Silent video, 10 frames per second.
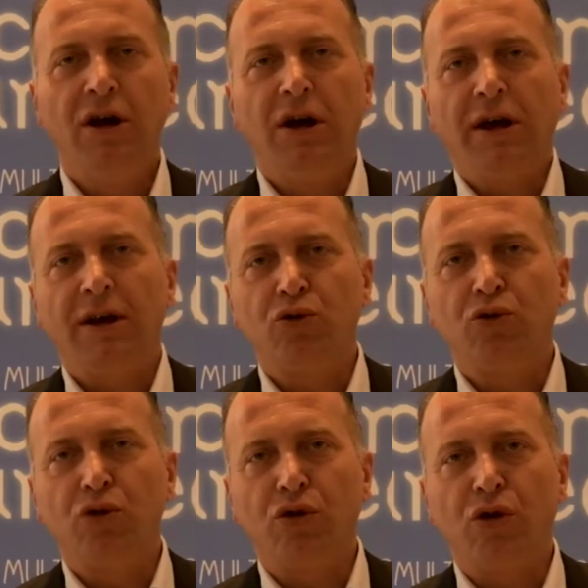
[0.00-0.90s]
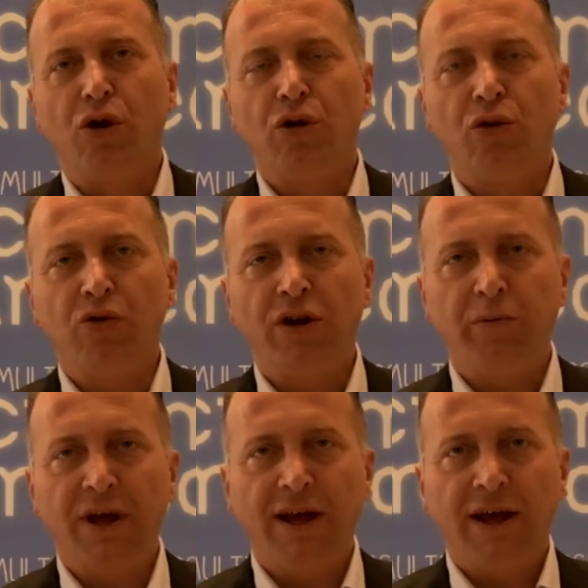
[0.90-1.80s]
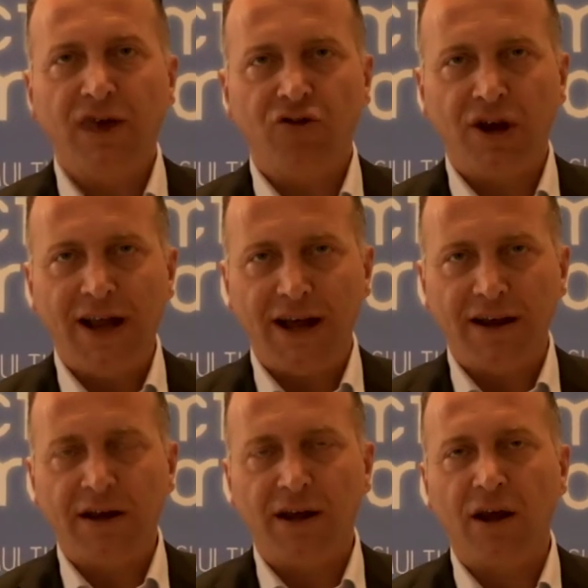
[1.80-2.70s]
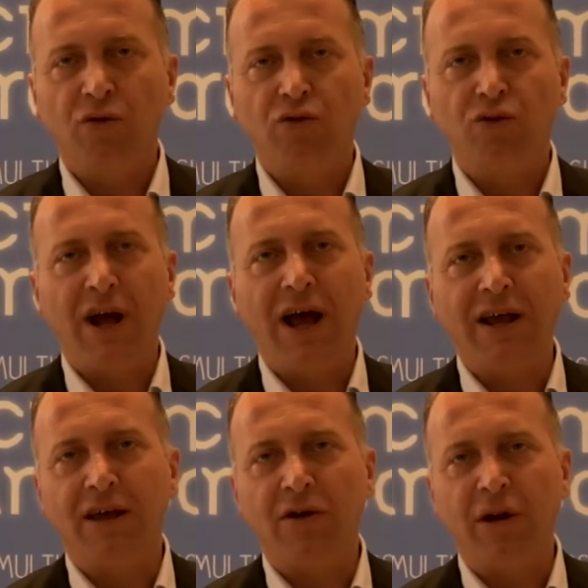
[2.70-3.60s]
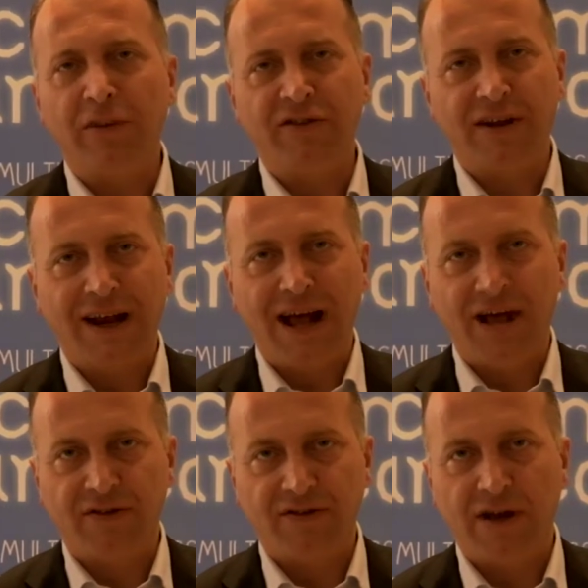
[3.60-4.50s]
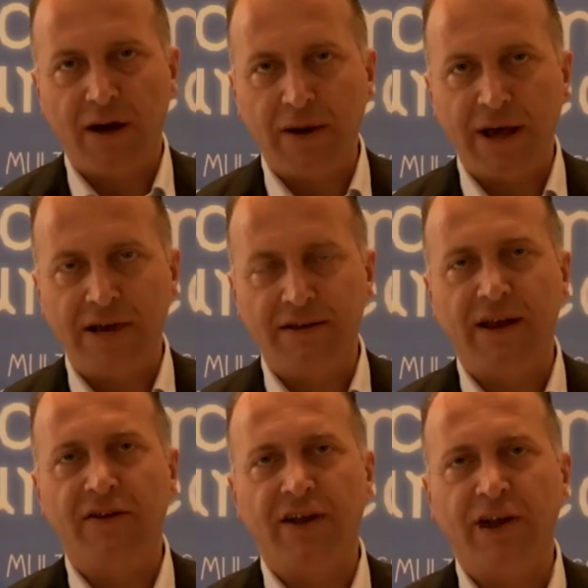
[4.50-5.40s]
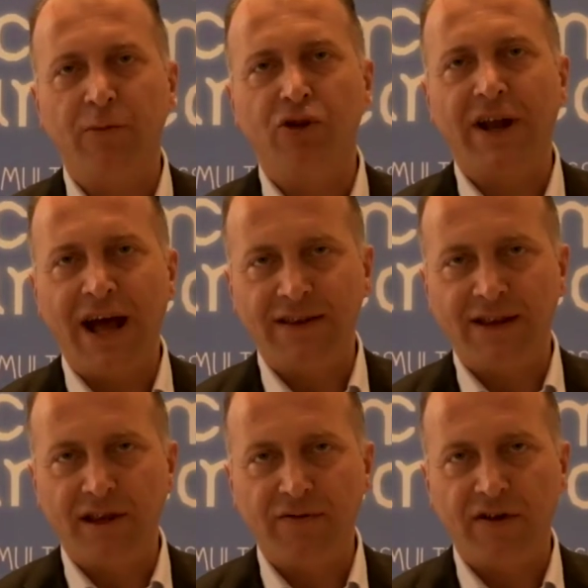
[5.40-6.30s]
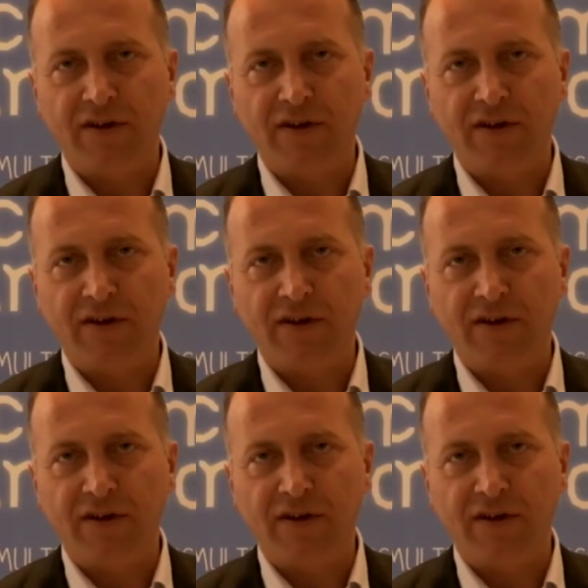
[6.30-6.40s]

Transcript: il turco Nuri Bilge Ceylan che condurrà anche una masterclass aperta e sarà moderata da Ferzan